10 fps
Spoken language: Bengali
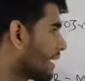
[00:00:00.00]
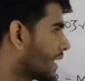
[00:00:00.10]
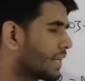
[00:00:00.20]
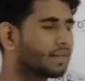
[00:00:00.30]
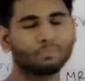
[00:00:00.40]

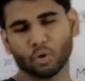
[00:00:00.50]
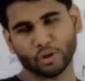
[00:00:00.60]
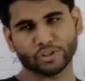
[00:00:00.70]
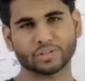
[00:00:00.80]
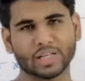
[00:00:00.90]
রেখাটার
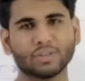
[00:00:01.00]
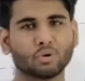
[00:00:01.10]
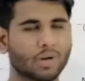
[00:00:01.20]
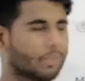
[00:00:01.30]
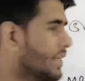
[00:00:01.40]
প্রয়োজন নেই
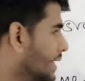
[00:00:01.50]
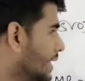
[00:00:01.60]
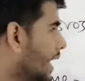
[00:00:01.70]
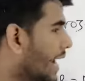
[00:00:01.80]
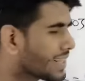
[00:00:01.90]
তবু আমি
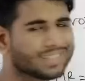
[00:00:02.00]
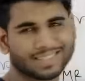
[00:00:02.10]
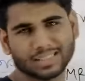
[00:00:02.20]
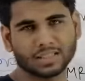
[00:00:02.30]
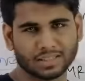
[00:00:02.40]

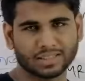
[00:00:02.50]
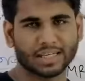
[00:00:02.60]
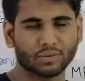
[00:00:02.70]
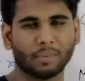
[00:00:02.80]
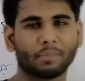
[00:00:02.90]
আঁকতেছি
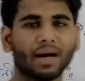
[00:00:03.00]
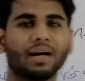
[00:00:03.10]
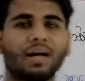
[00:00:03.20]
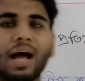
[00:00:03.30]
যেহেতু আমরা